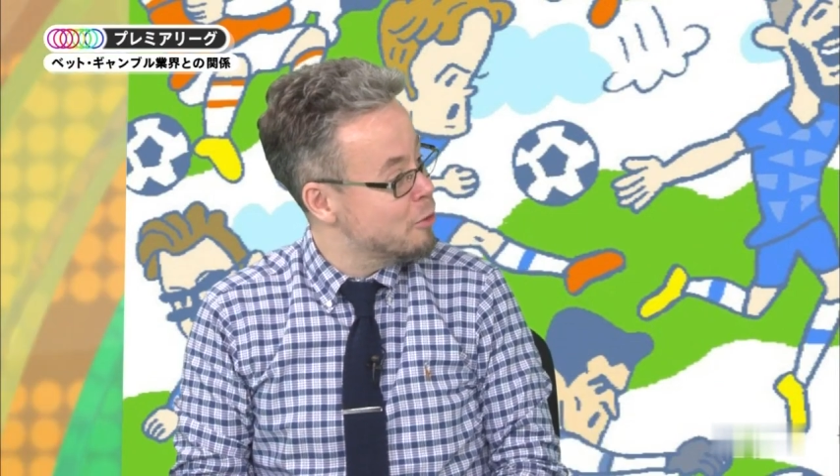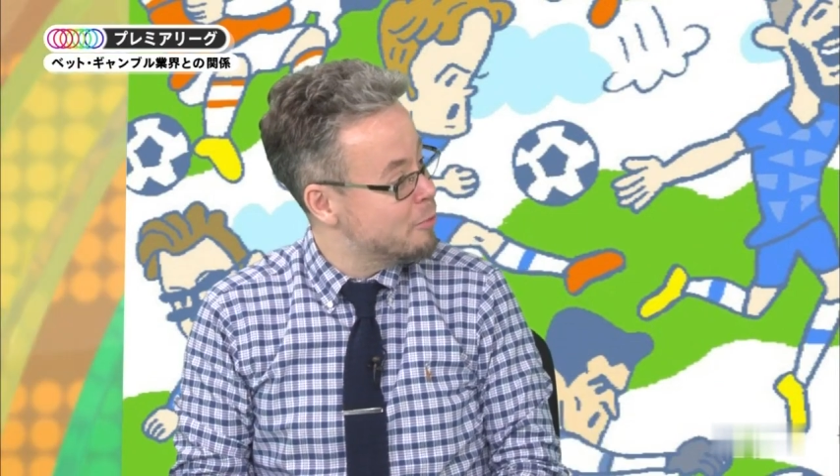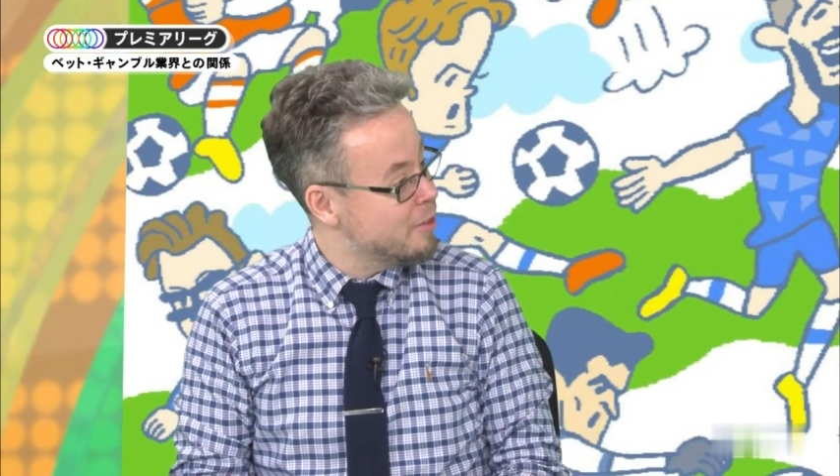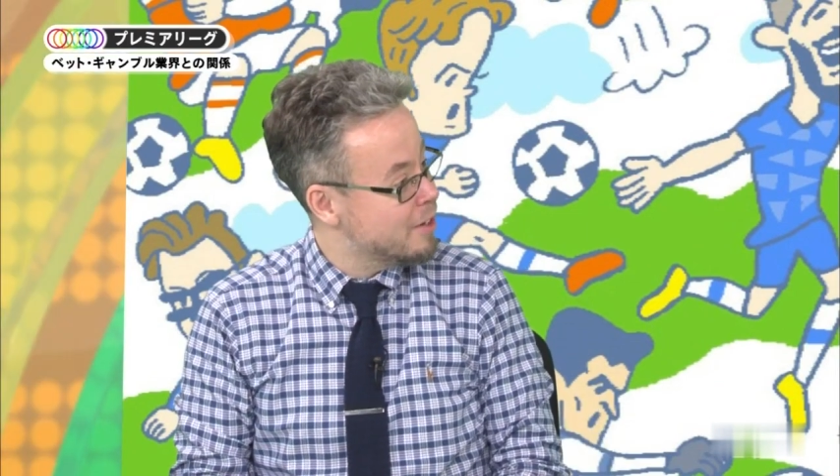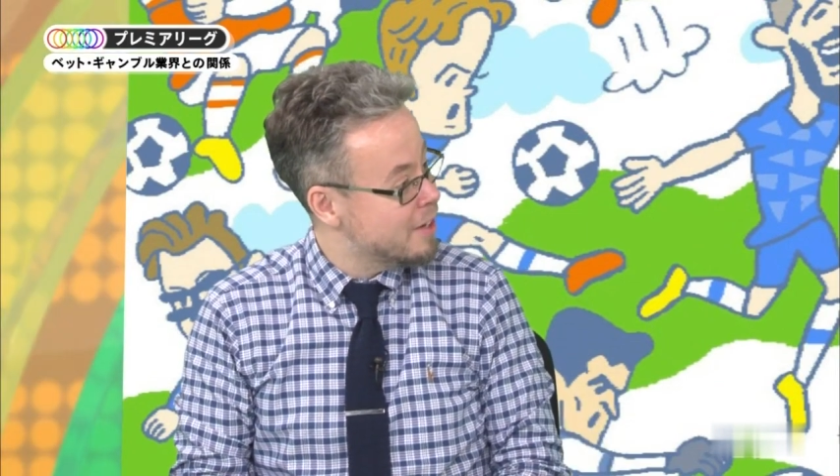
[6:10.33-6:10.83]
丈
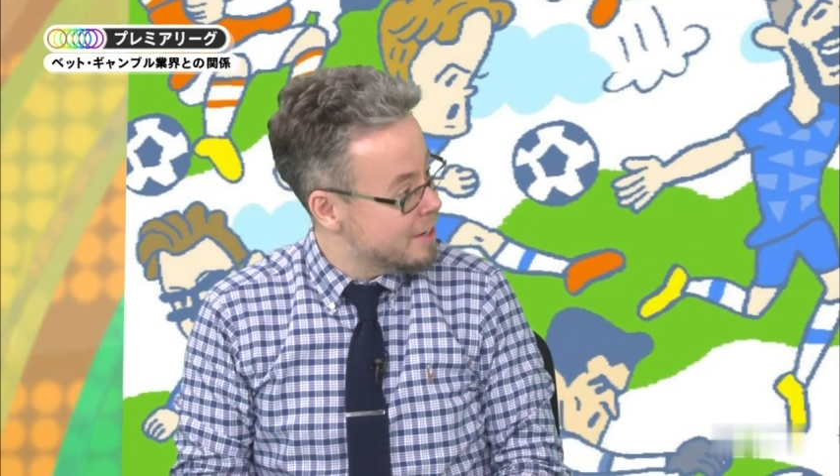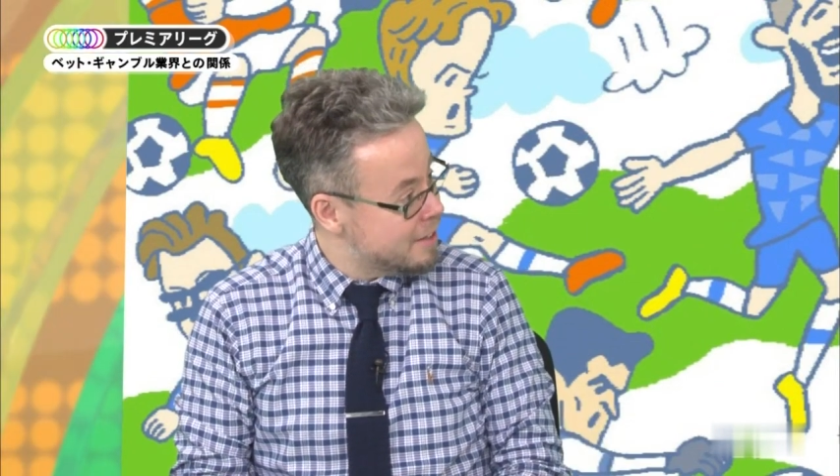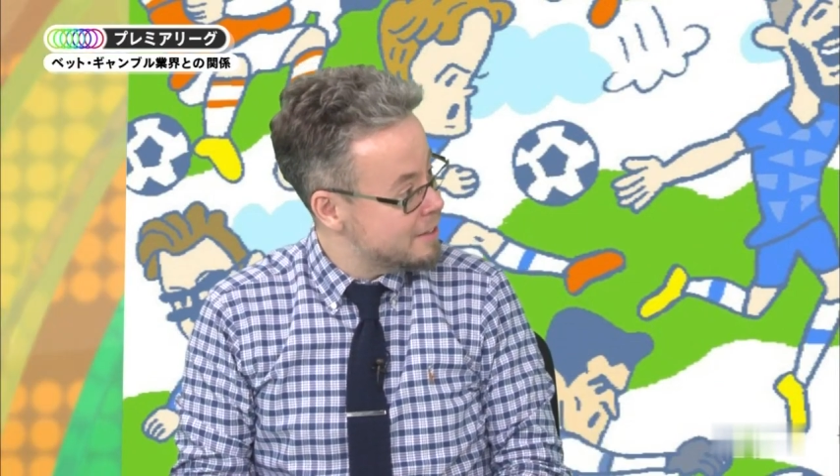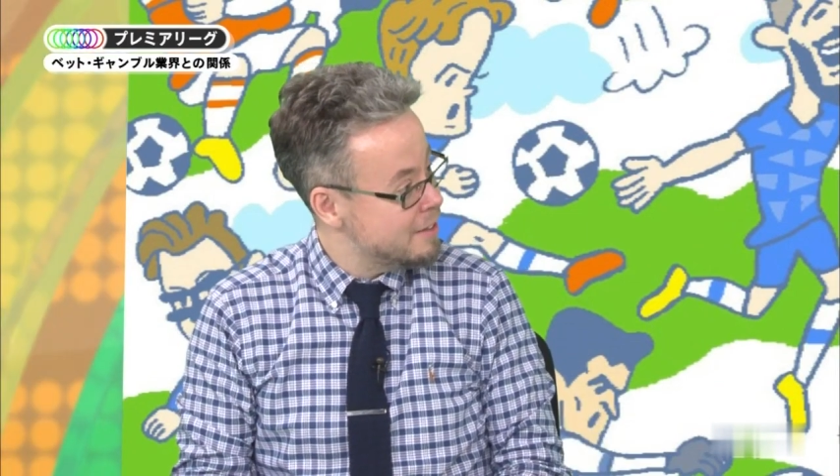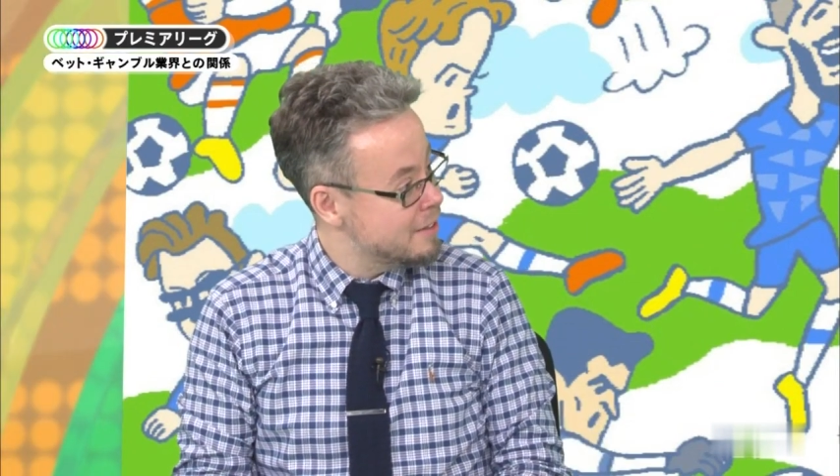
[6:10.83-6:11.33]
夫なんか
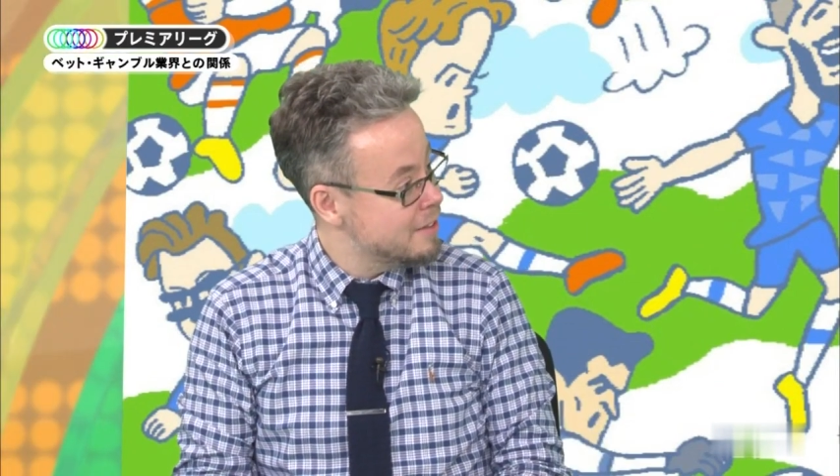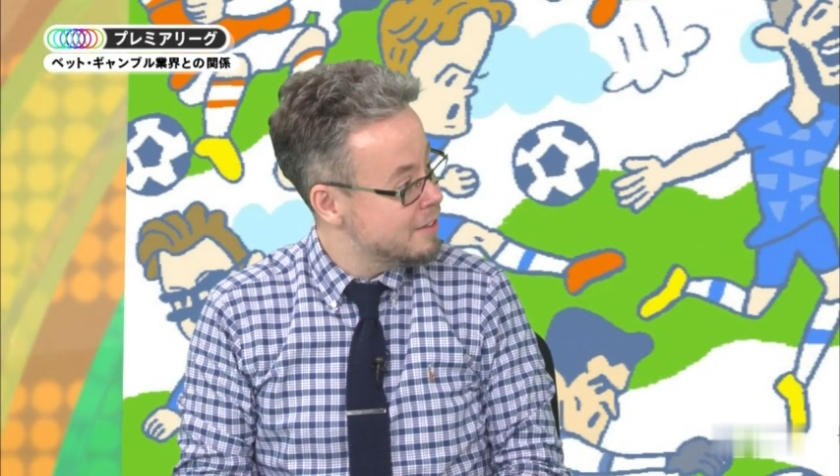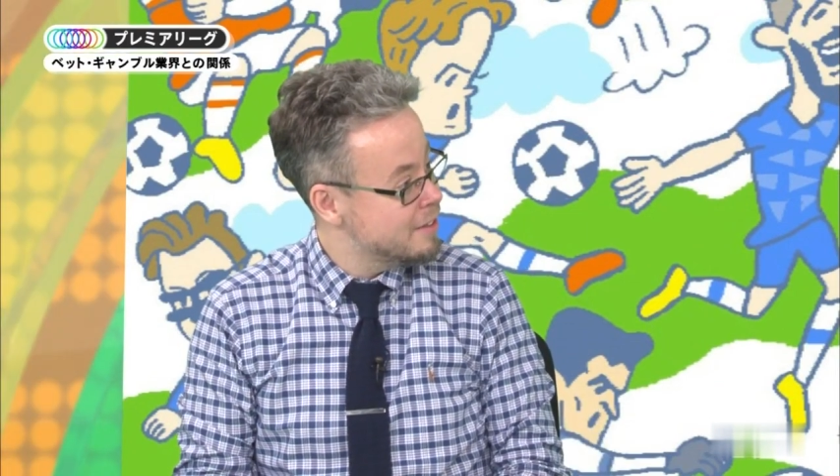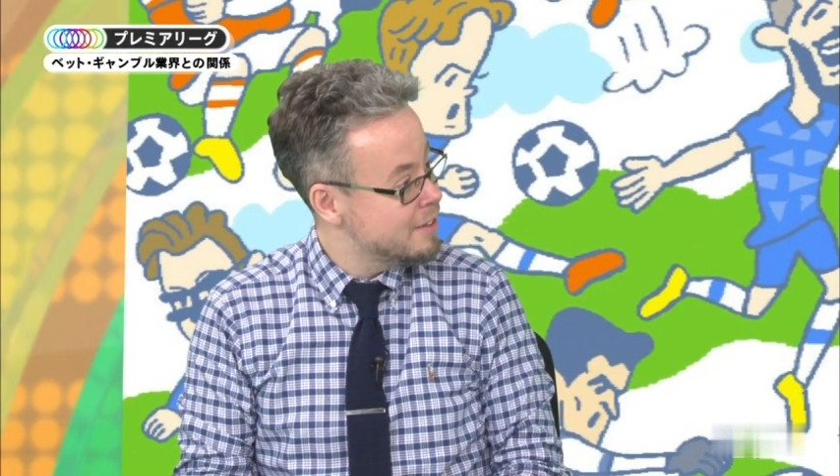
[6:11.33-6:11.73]
なこういう FA